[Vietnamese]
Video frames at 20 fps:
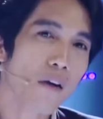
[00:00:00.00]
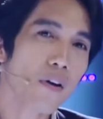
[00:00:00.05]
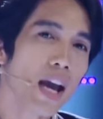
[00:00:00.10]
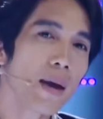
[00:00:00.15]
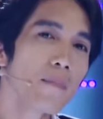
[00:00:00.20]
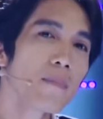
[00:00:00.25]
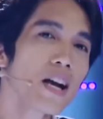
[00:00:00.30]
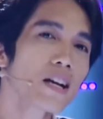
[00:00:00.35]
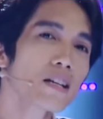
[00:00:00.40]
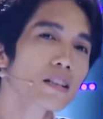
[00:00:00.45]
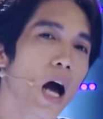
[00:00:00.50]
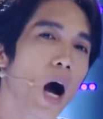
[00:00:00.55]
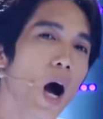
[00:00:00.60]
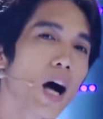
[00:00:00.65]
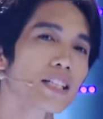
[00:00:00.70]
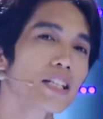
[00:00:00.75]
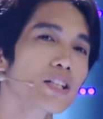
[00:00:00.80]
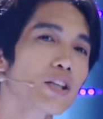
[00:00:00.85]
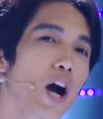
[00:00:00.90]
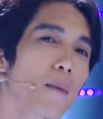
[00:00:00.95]
Bảo hiểm nhân
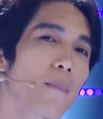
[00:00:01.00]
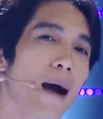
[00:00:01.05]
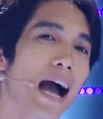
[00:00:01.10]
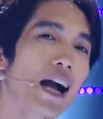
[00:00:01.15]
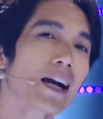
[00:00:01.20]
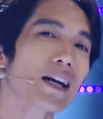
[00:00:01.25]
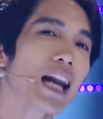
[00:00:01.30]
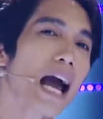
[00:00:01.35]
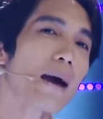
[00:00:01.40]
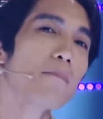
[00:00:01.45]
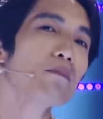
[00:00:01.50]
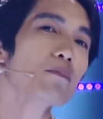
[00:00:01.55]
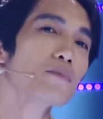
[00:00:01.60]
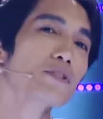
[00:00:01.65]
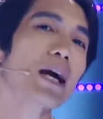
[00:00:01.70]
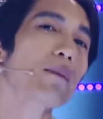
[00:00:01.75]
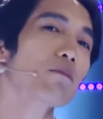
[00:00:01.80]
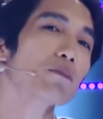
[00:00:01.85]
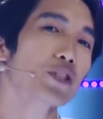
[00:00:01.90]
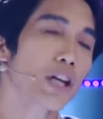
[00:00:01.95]
thọ sẽ cho bạn
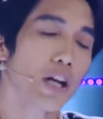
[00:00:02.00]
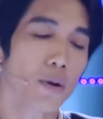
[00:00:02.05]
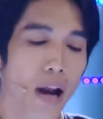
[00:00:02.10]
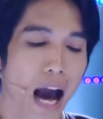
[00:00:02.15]
500